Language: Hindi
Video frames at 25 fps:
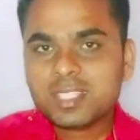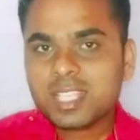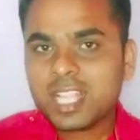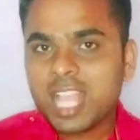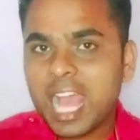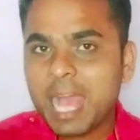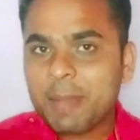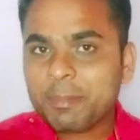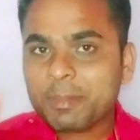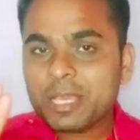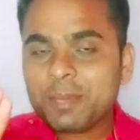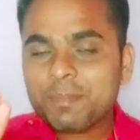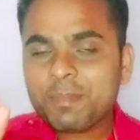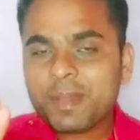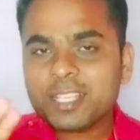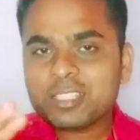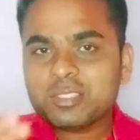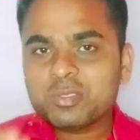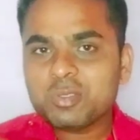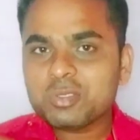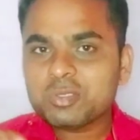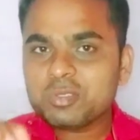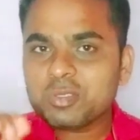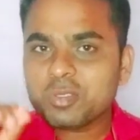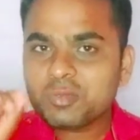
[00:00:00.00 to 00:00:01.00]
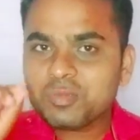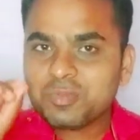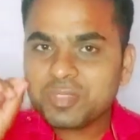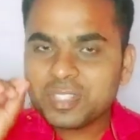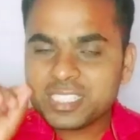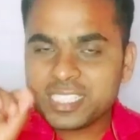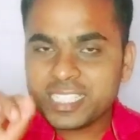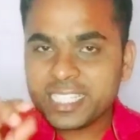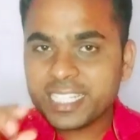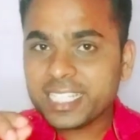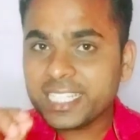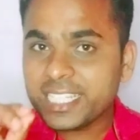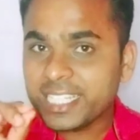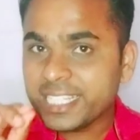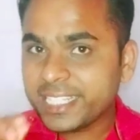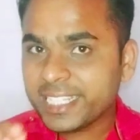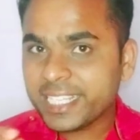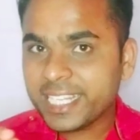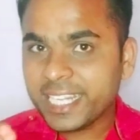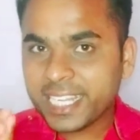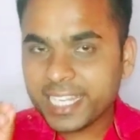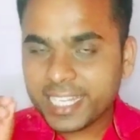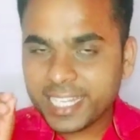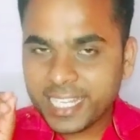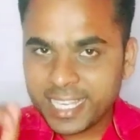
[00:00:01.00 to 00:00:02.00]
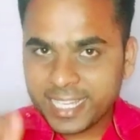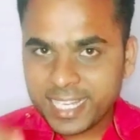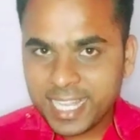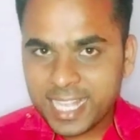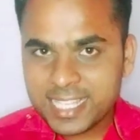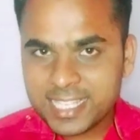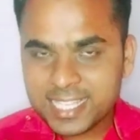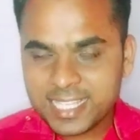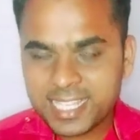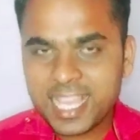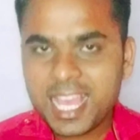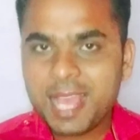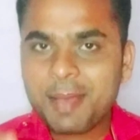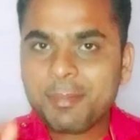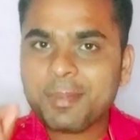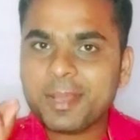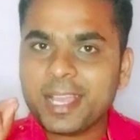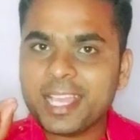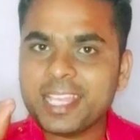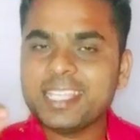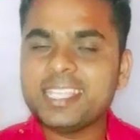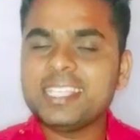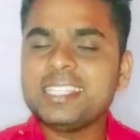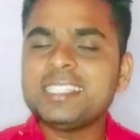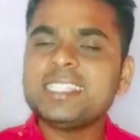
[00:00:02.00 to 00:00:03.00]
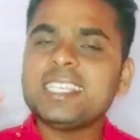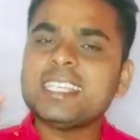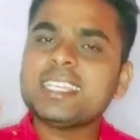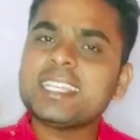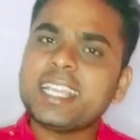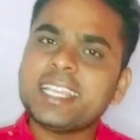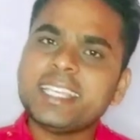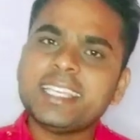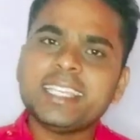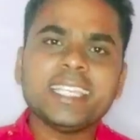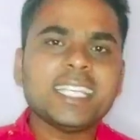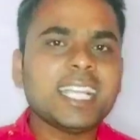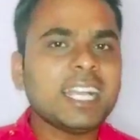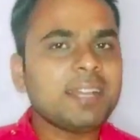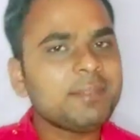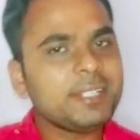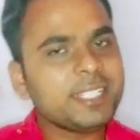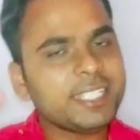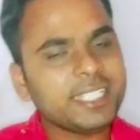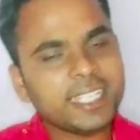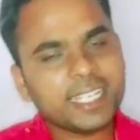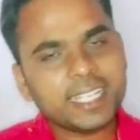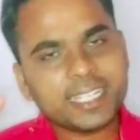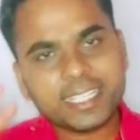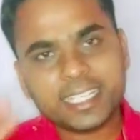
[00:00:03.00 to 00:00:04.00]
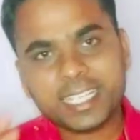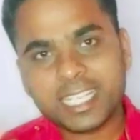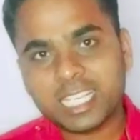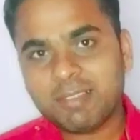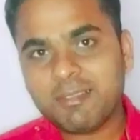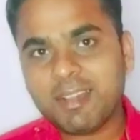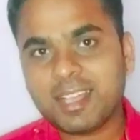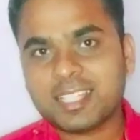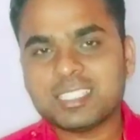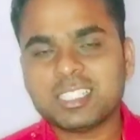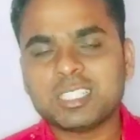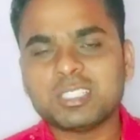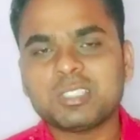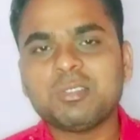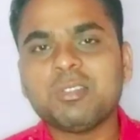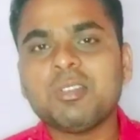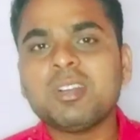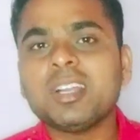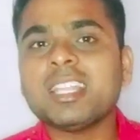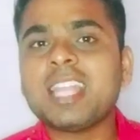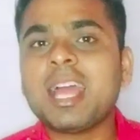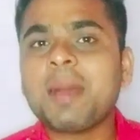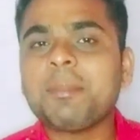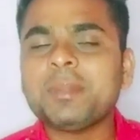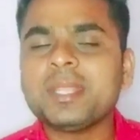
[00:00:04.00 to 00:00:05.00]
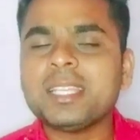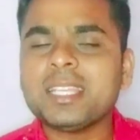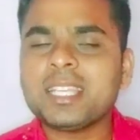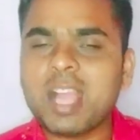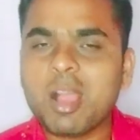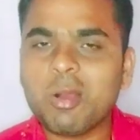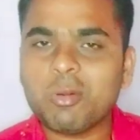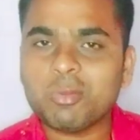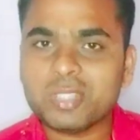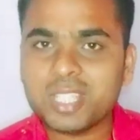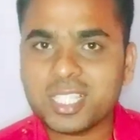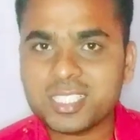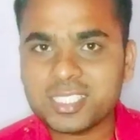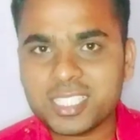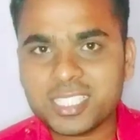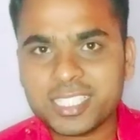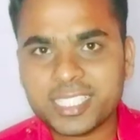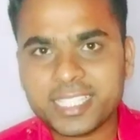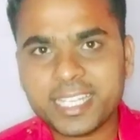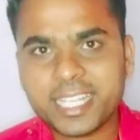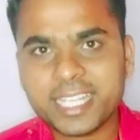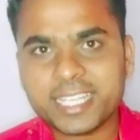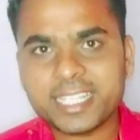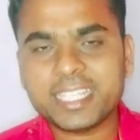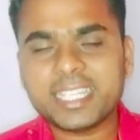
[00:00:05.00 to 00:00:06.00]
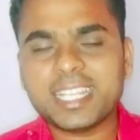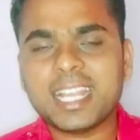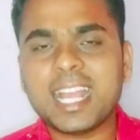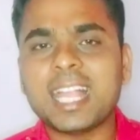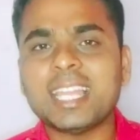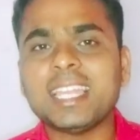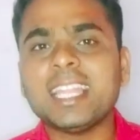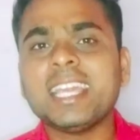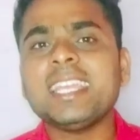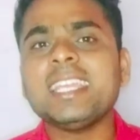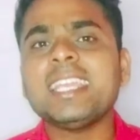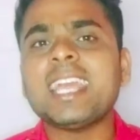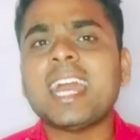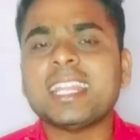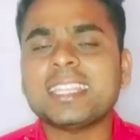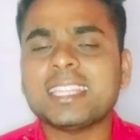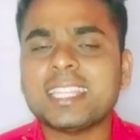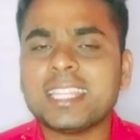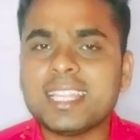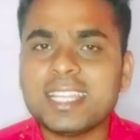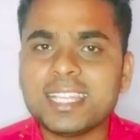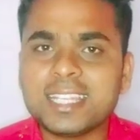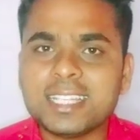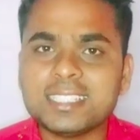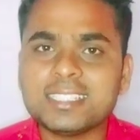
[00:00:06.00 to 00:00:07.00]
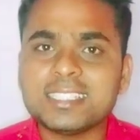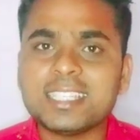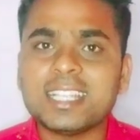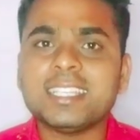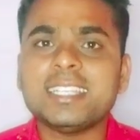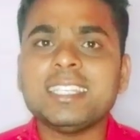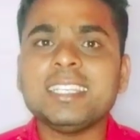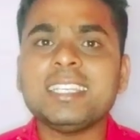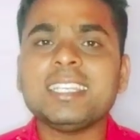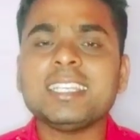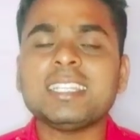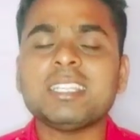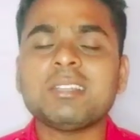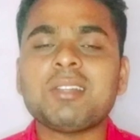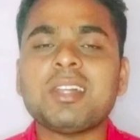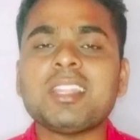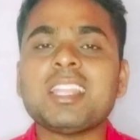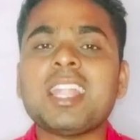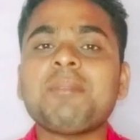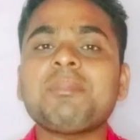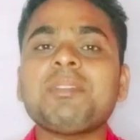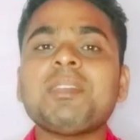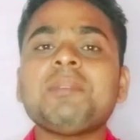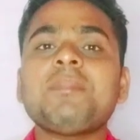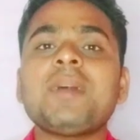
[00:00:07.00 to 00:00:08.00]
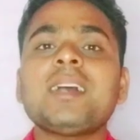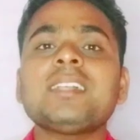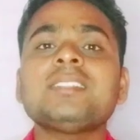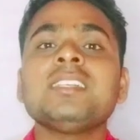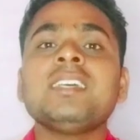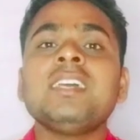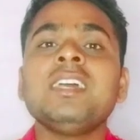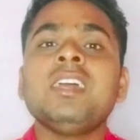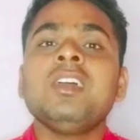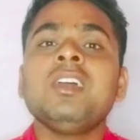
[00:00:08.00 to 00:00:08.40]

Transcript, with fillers: आपके पास दोस्तों फिजिकली टिकट रहना चाहिए आप कहीं से कहीं का भी टिकट निकलवा सकते हो अगर आपने काउंटर से टिकट निकाला है यात्रा के जर्नी के दौरान आपके पास